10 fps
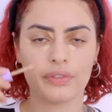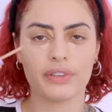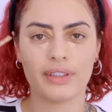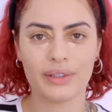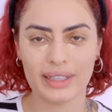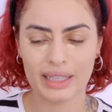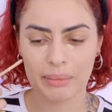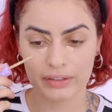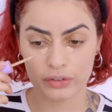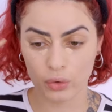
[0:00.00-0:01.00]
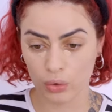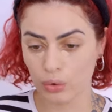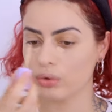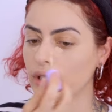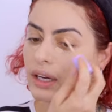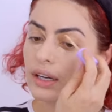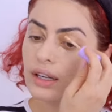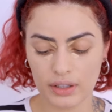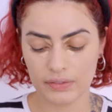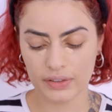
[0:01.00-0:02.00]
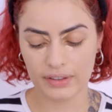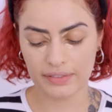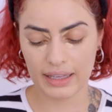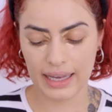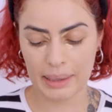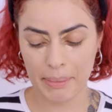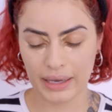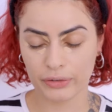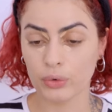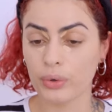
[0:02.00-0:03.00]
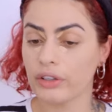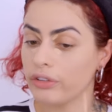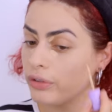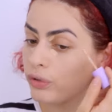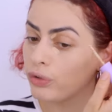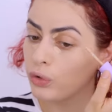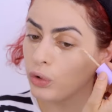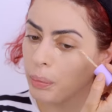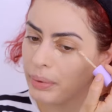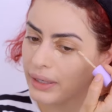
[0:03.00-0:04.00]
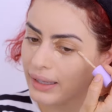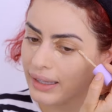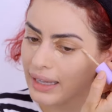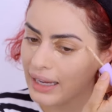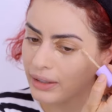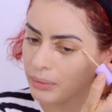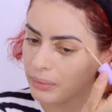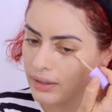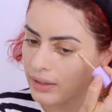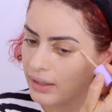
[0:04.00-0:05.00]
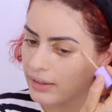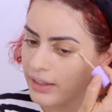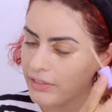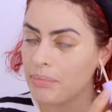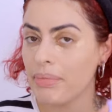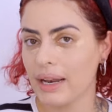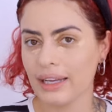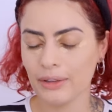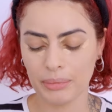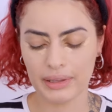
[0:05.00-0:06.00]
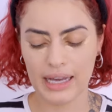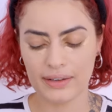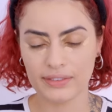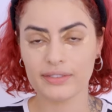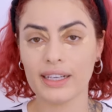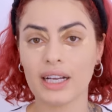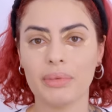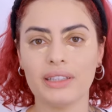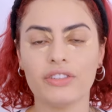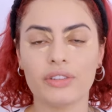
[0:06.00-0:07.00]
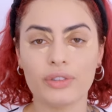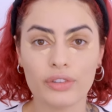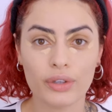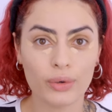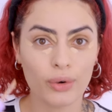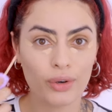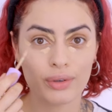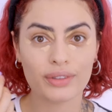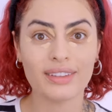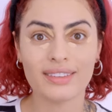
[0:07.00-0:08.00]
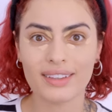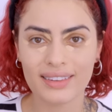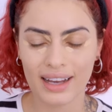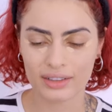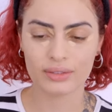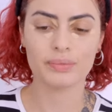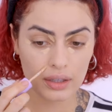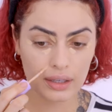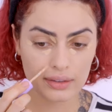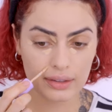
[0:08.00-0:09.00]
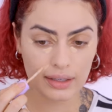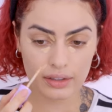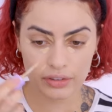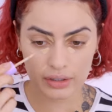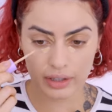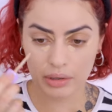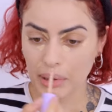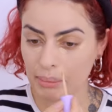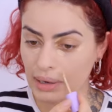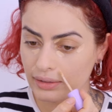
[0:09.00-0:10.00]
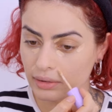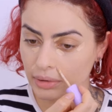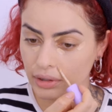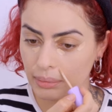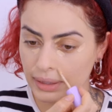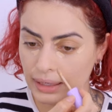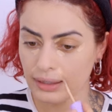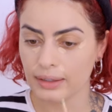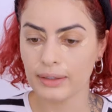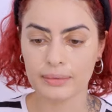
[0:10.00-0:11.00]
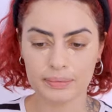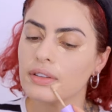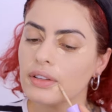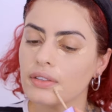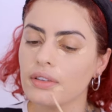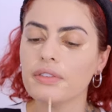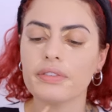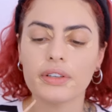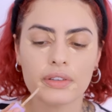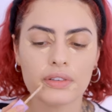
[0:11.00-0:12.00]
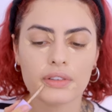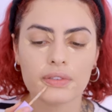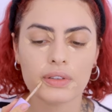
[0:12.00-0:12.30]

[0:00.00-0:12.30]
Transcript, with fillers: se você tem olheira mais escura e você vai lá e passa um corretivo super claro, que ele serve para iluminar, você vai acabar deixando o seu olho acinzentado. E esse aqui, ele já tem uma base meio amarelinha. Vocês vão ver o que eu tô